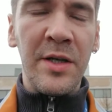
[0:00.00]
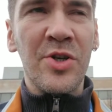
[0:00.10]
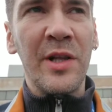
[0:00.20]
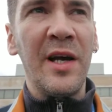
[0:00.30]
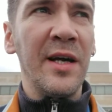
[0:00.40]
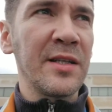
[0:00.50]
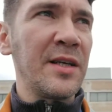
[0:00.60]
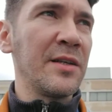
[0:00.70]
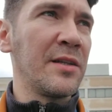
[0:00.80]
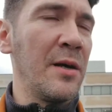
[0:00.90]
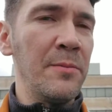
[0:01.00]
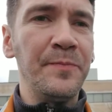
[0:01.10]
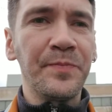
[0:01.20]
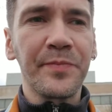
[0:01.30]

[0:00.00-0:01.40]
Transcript: Начиная от каких-то там